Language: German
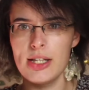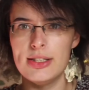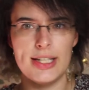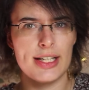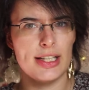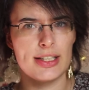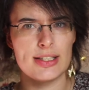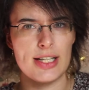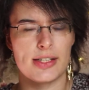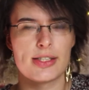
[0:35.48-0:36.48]
Der Klang
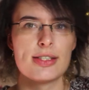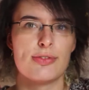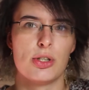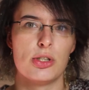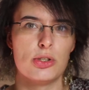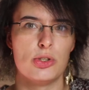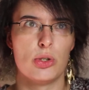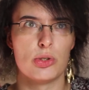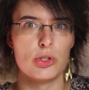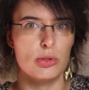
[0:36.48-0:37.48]
des Herzens von
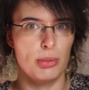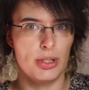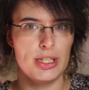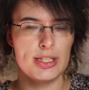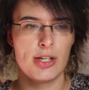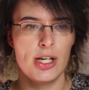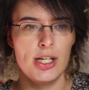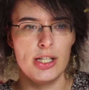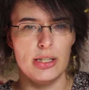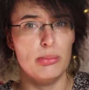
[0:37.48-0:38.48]
Jojo Moyes.
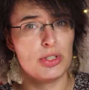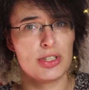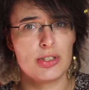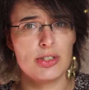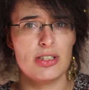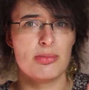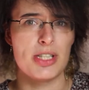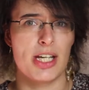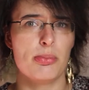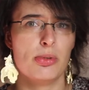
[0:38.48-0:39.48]
Ihr müsstet zu diesem
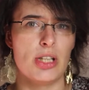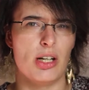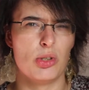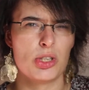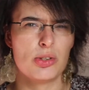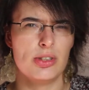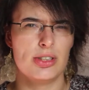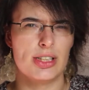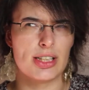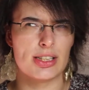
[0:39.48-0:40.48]
Zeitpunkt auch schon
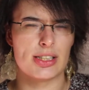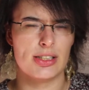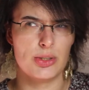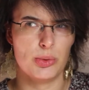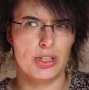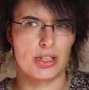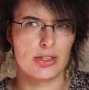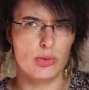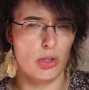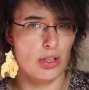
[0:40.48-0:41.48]
eine Rezension
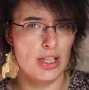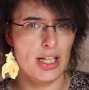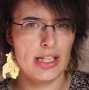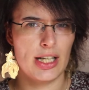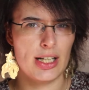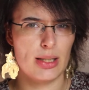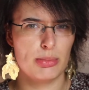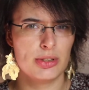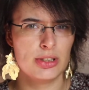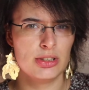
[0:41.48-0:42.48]
dazu online
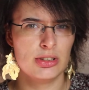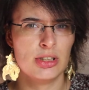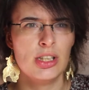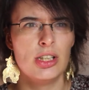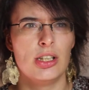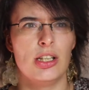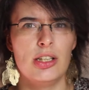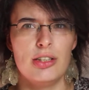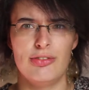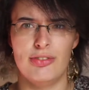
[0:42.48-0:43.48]
haben.
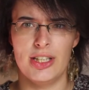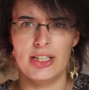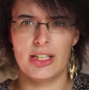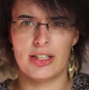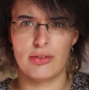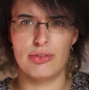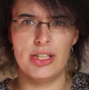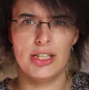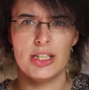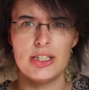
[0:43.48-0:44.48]
Äh, wenn ja, dann
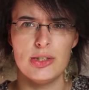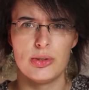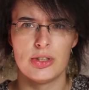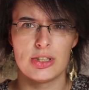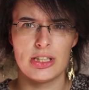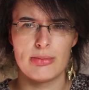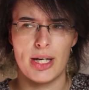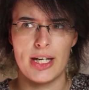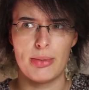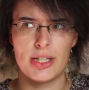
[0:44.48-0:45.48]
verlinke ich die unten. Ich
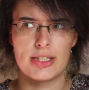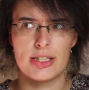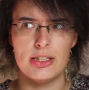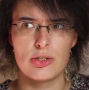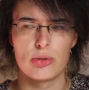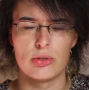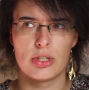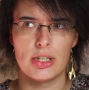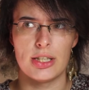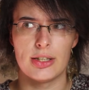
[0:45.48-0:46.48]
meine aber, dass ich die schon
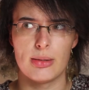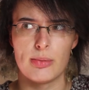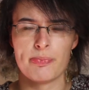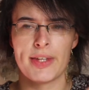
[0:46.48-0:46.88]
hochgeladen habe.